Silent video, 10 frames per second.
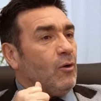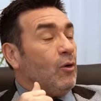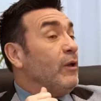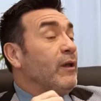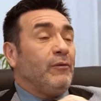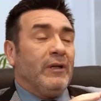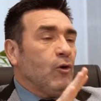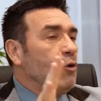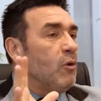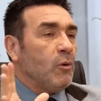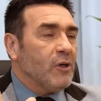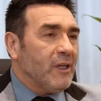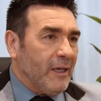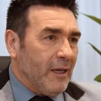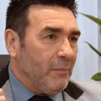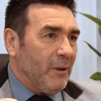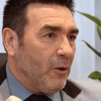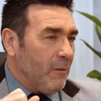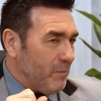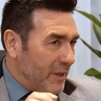o lo definas como vos quieras,
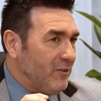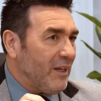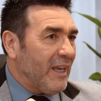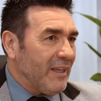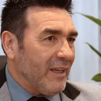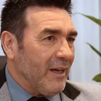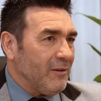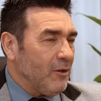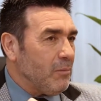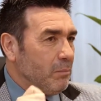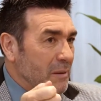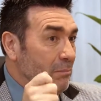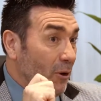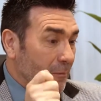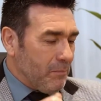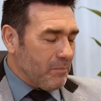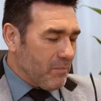pero esa es la idea, ¿no? Ping-pong.